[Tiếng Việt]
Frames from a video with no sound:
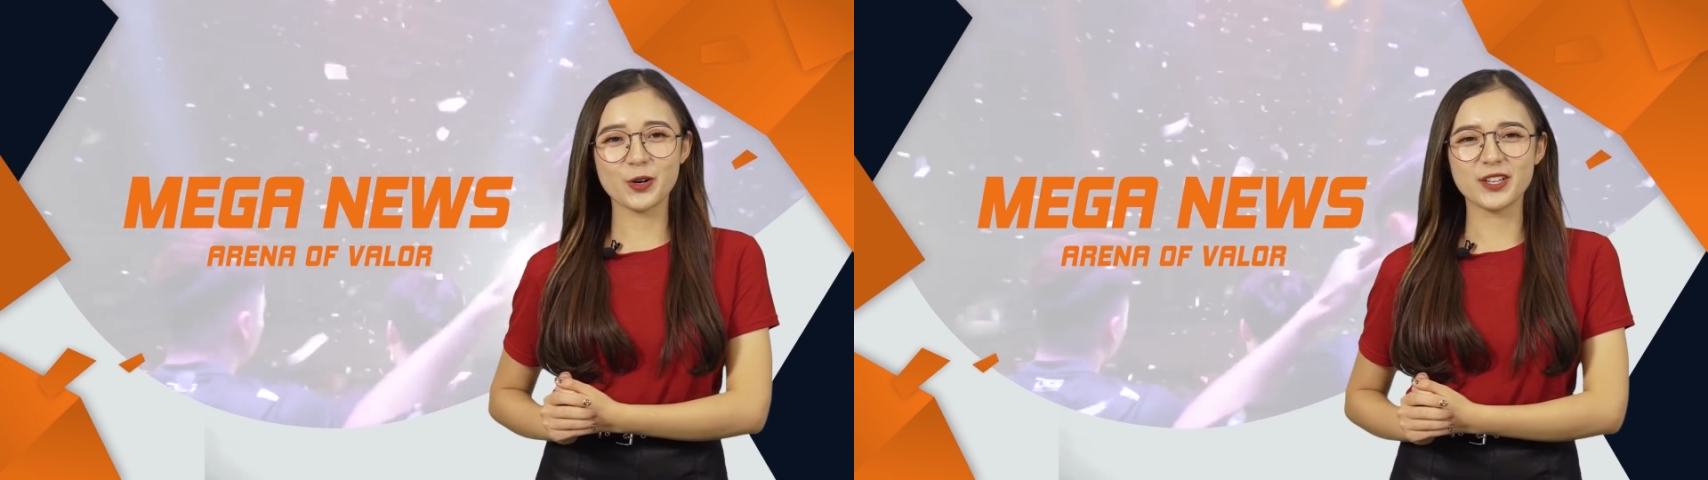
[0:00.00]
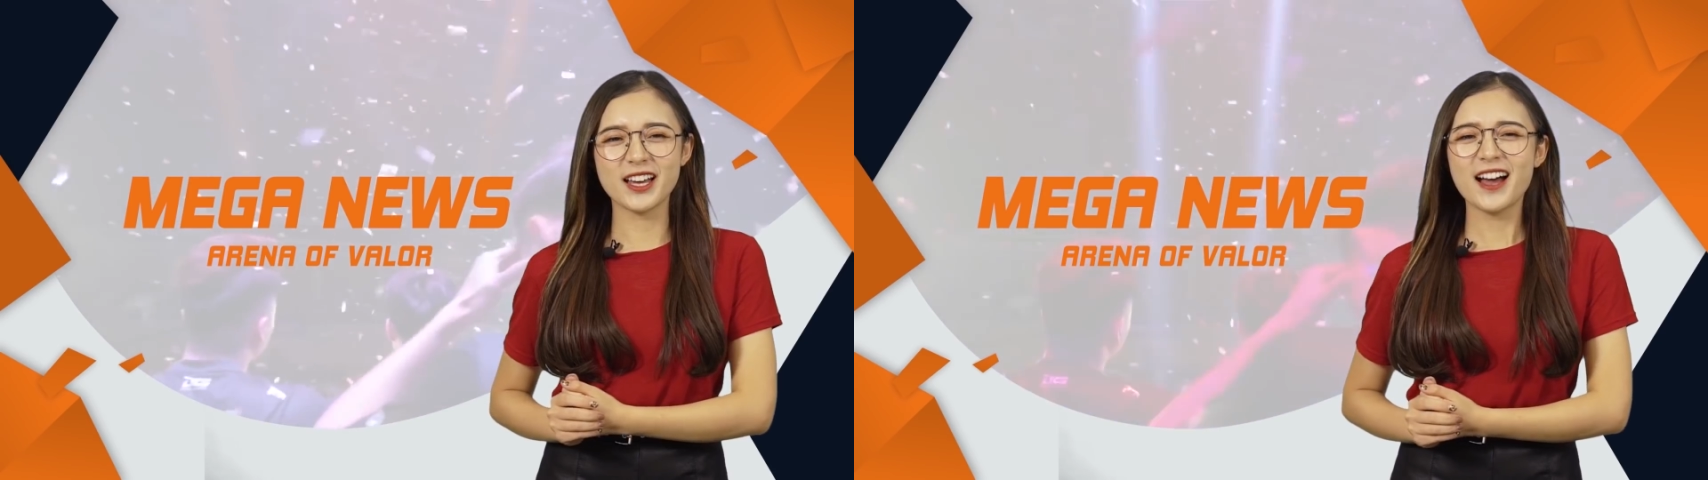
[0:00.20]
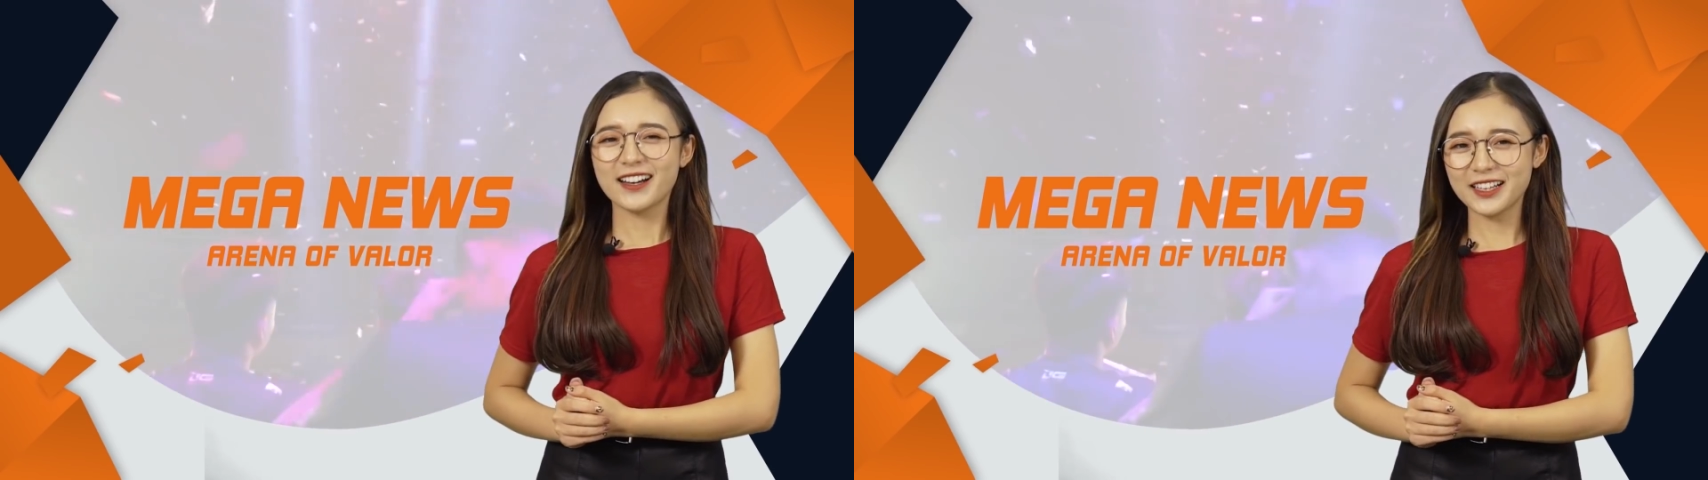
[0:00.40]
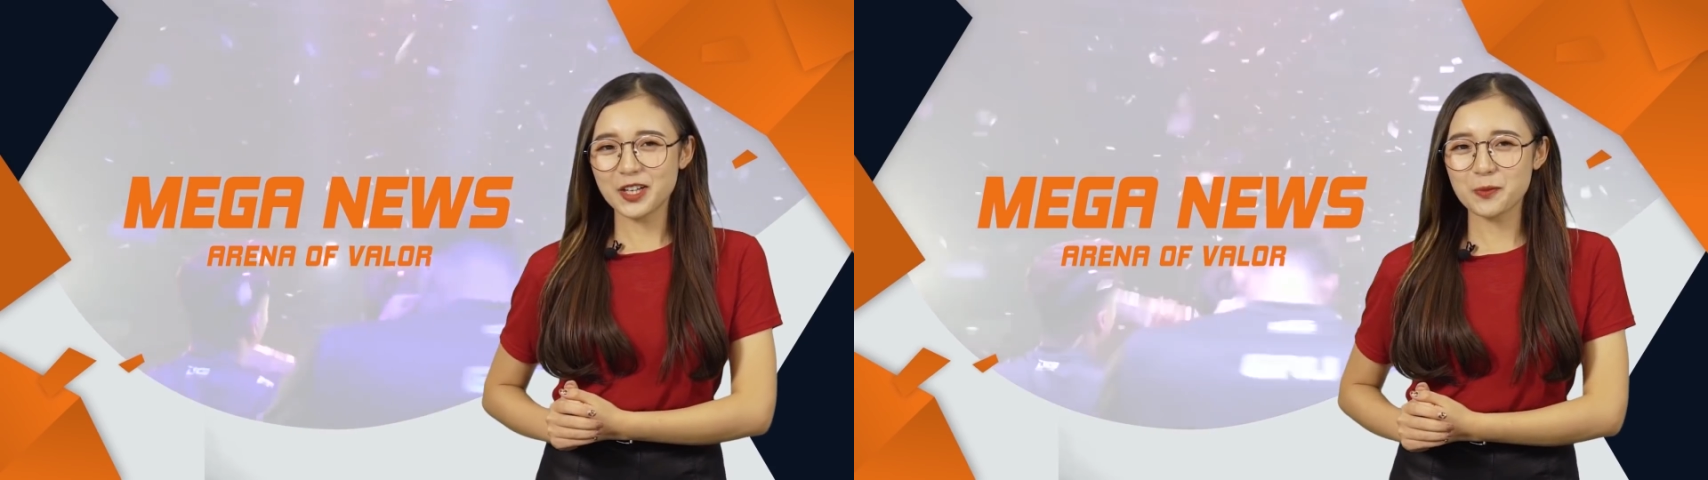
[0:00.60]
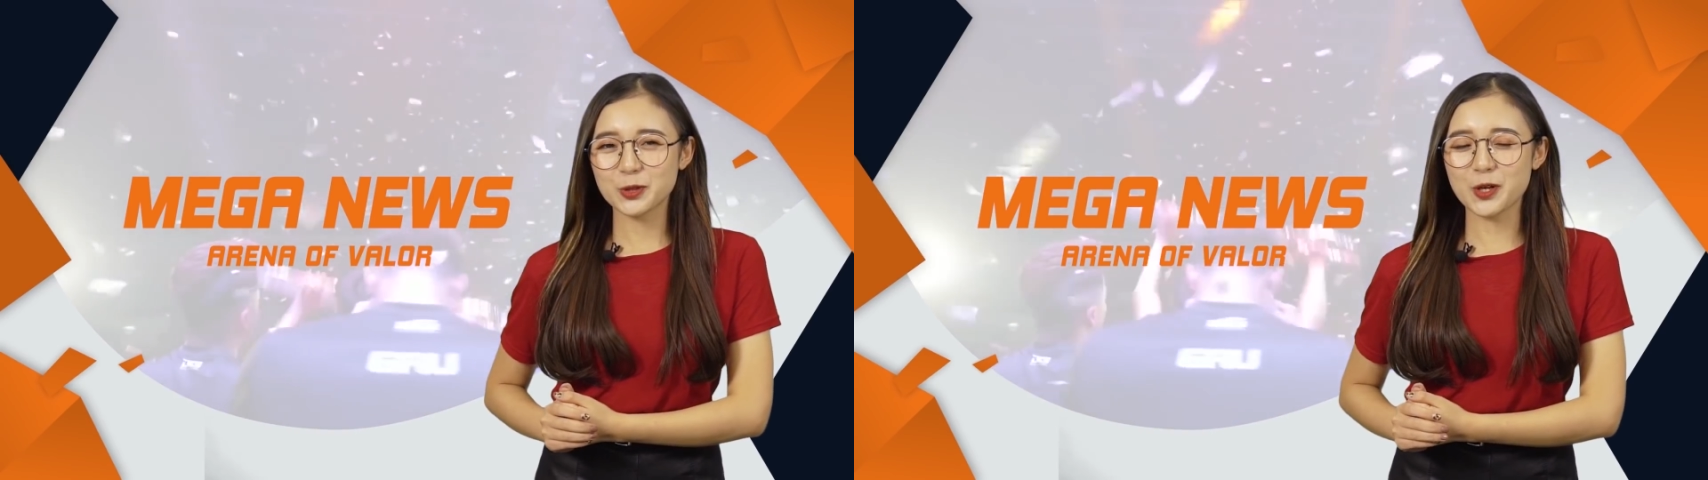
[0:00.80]
rồi. Khởi
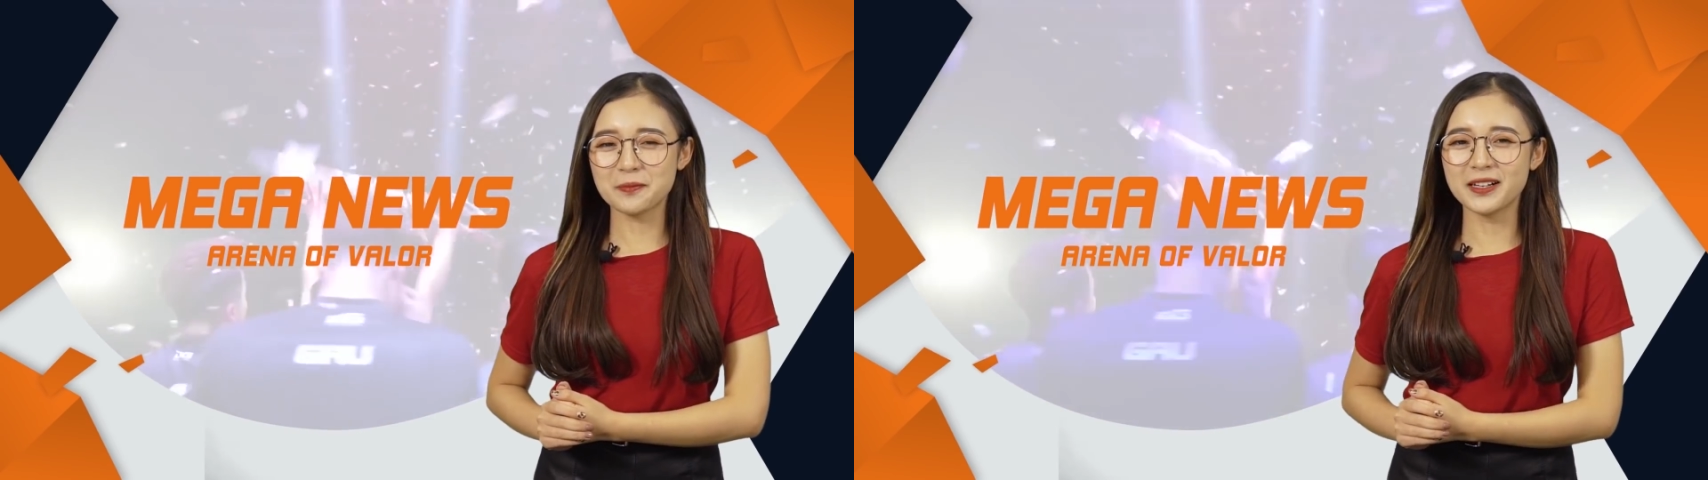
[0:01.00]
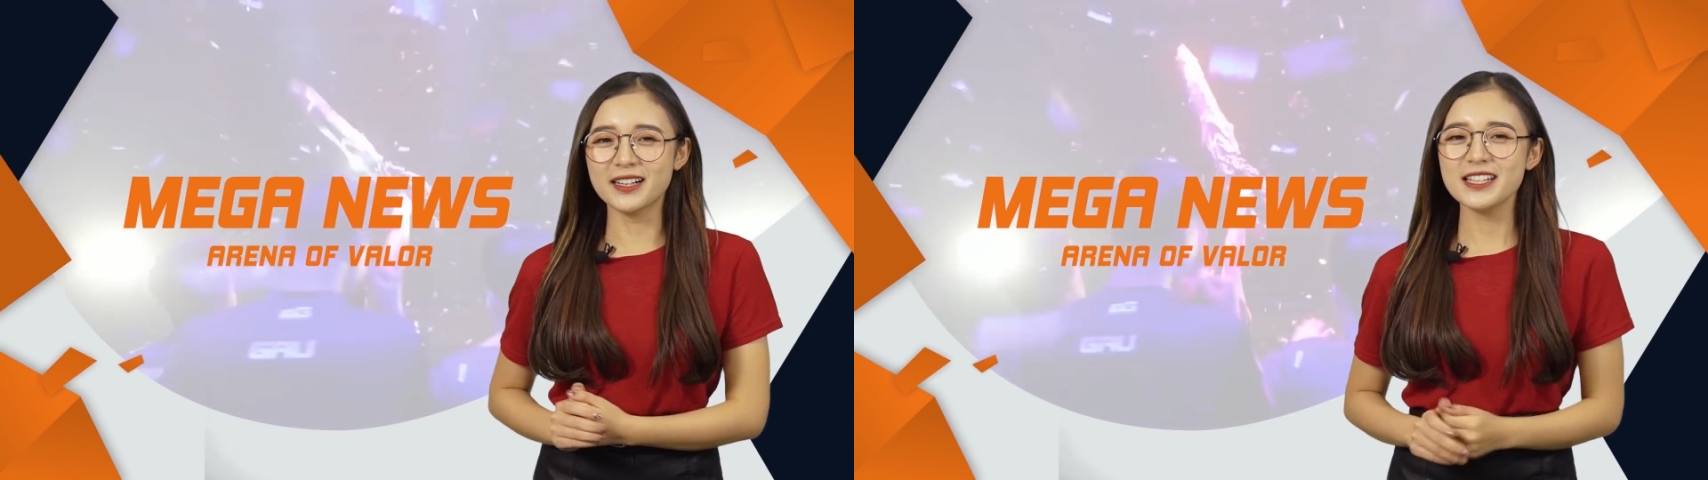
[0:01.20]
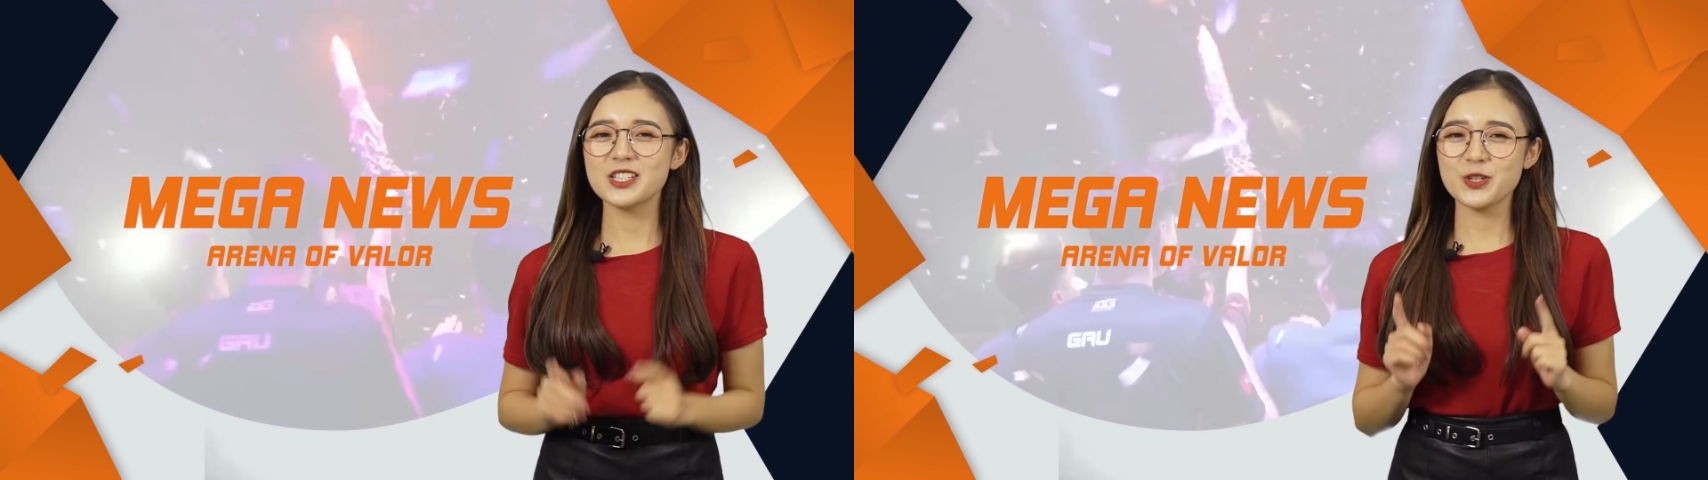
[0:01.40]
động một tuần mới,